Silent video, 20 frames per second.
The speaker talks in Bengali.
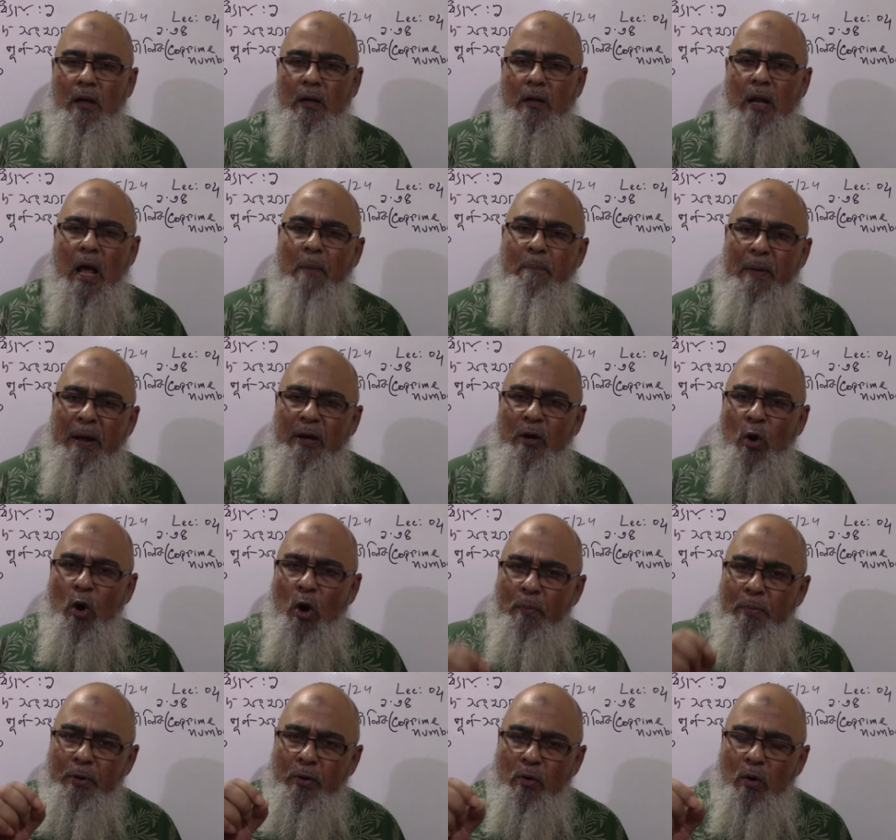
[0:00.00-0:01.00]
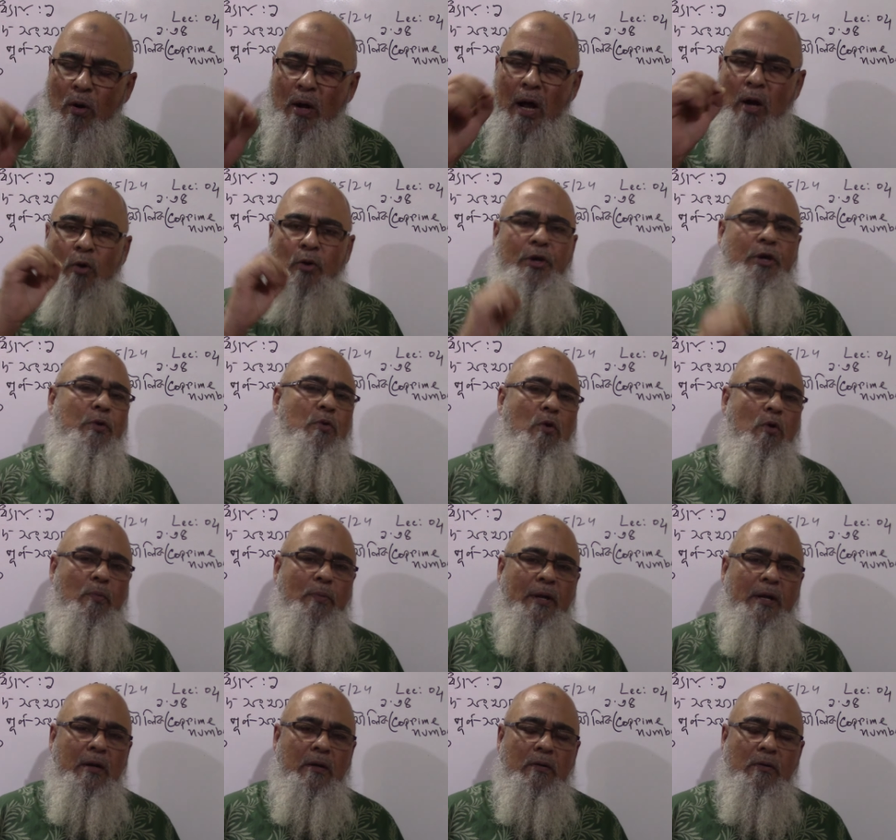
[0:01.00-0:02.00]
না পারলে অভিজ্ঞ কারো কী
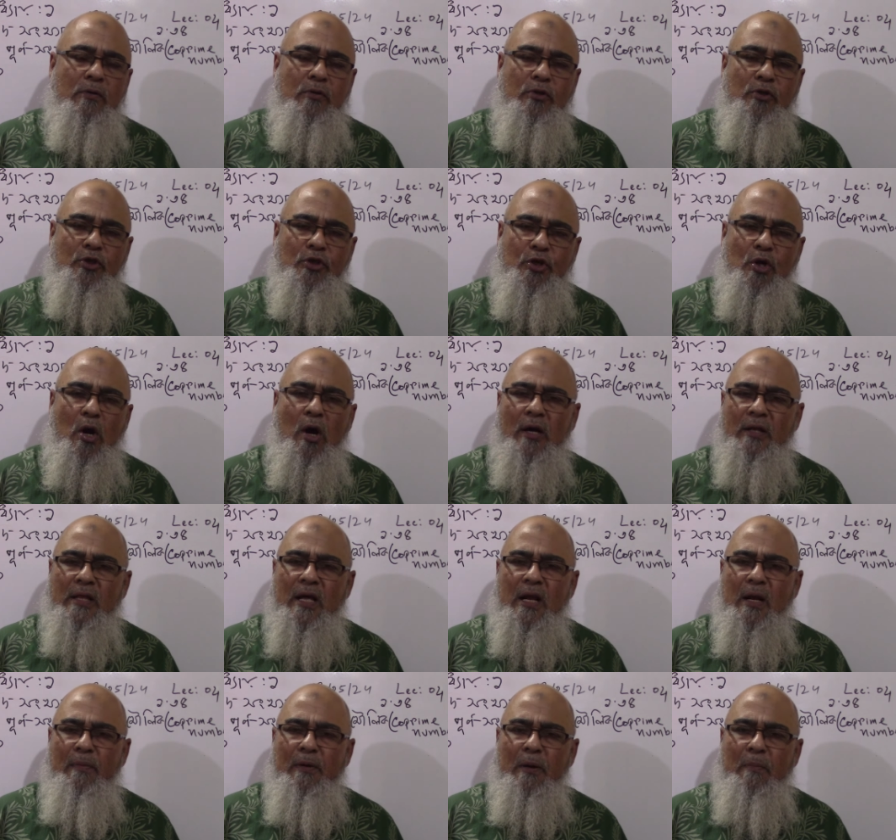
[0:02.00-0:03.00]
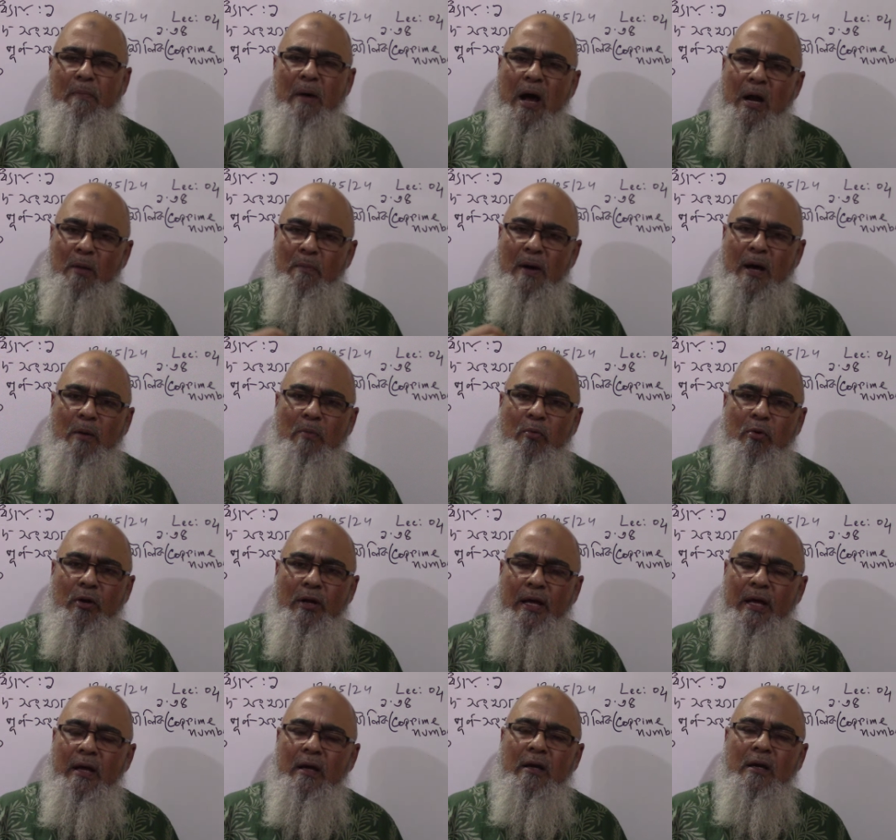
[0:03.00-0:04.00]
করবেন সহায়তা নেবেন বারবার
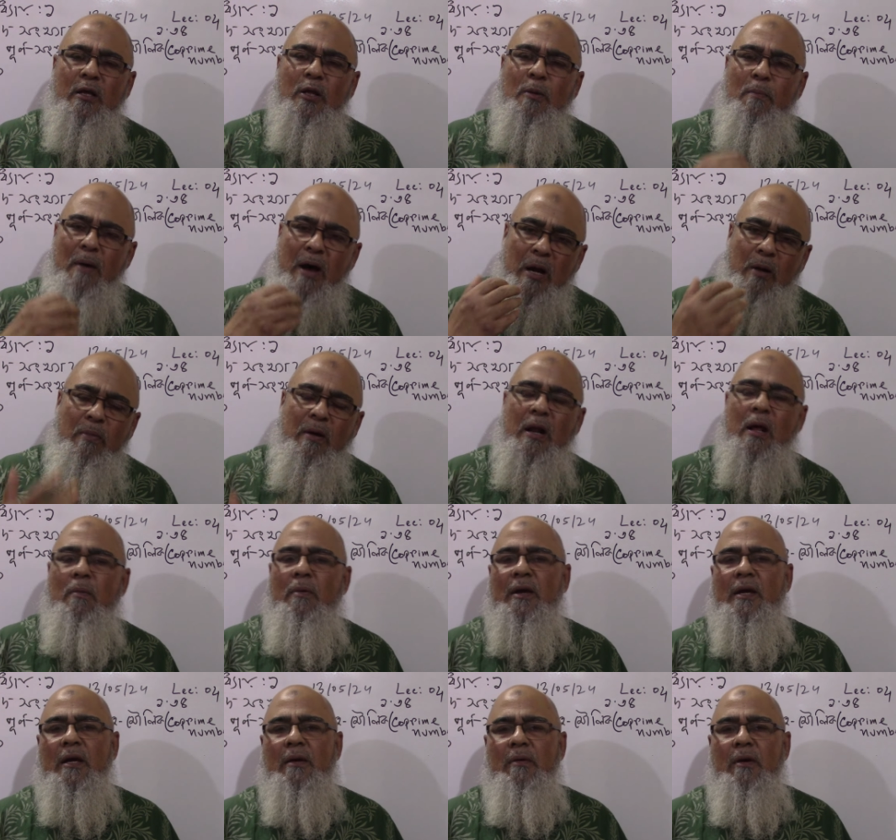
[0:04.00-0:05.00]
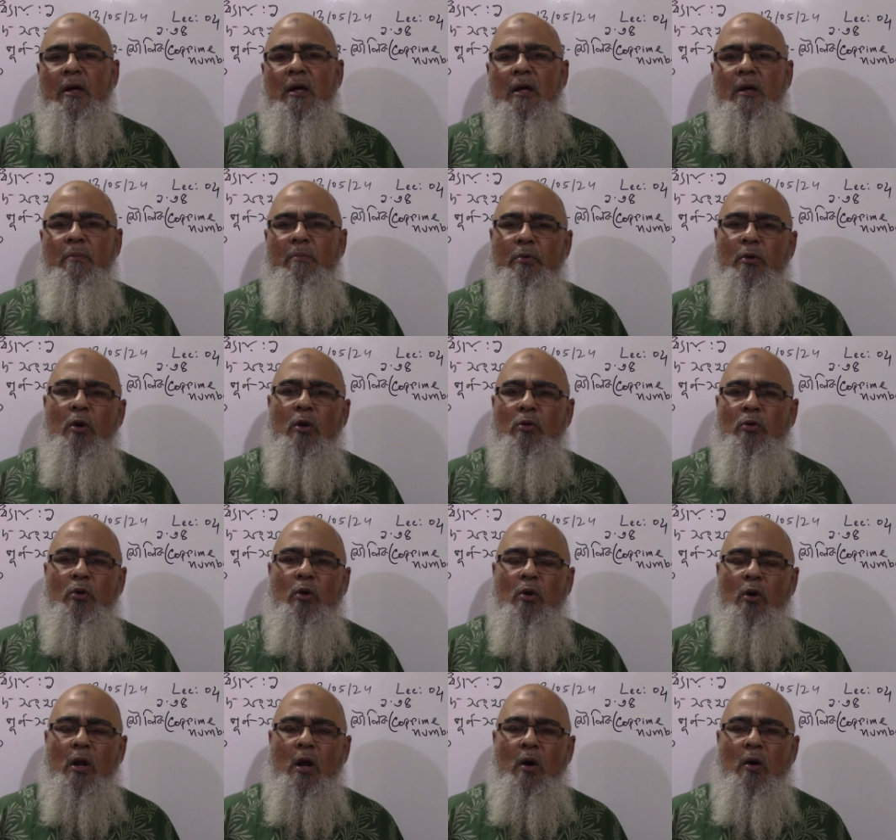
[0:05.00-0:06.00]
বলি কিন্তু বারবার আমাকে বিরক্ত
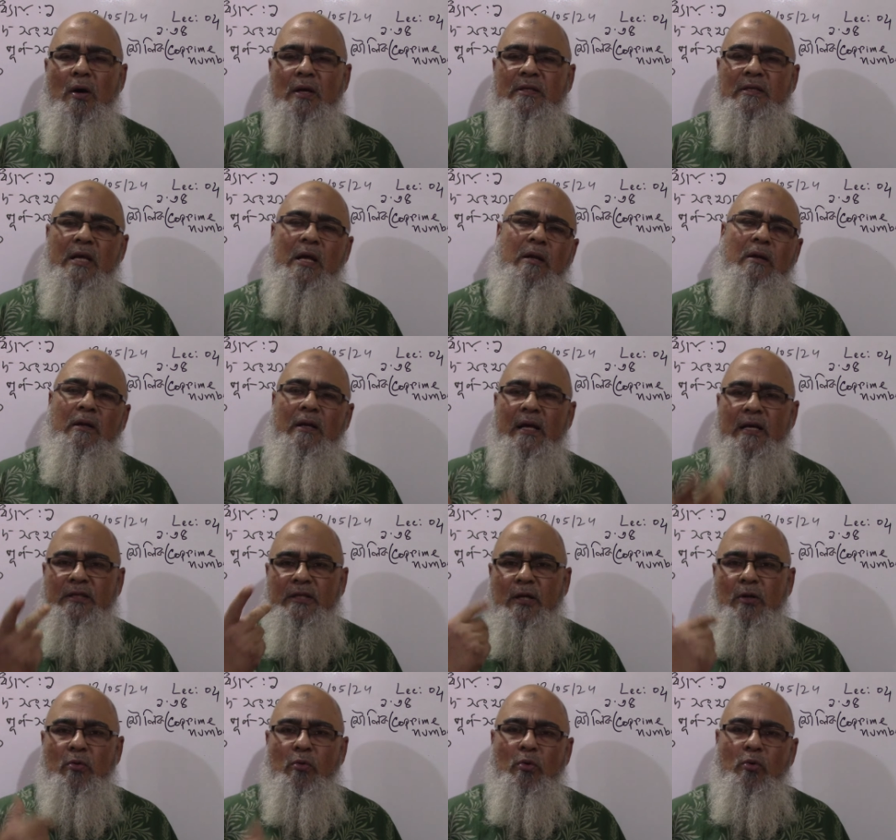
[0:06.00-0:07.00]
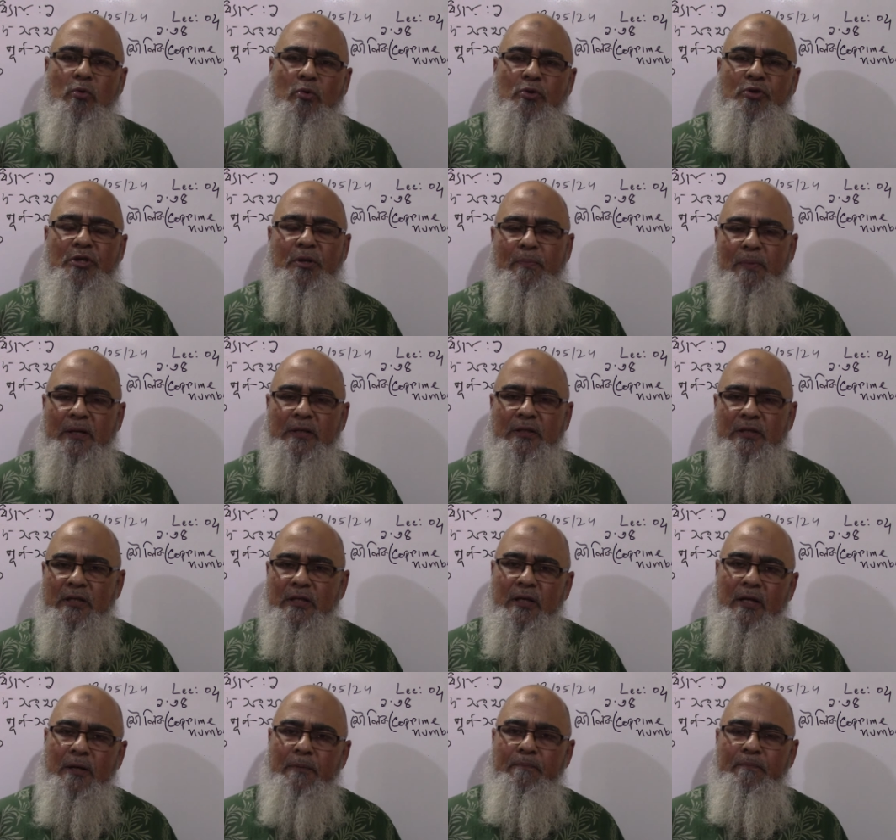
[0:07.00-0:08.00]
করা হয় স্যার লেকচারগুলো খুঁজে
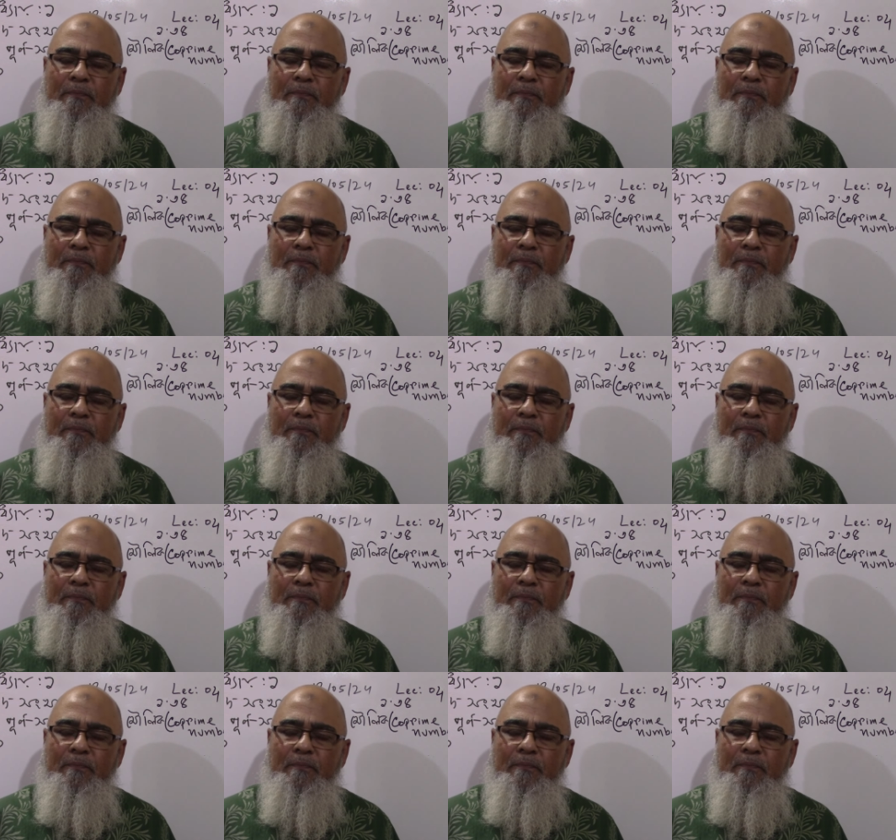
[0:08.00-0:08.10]
পাচ্ছি না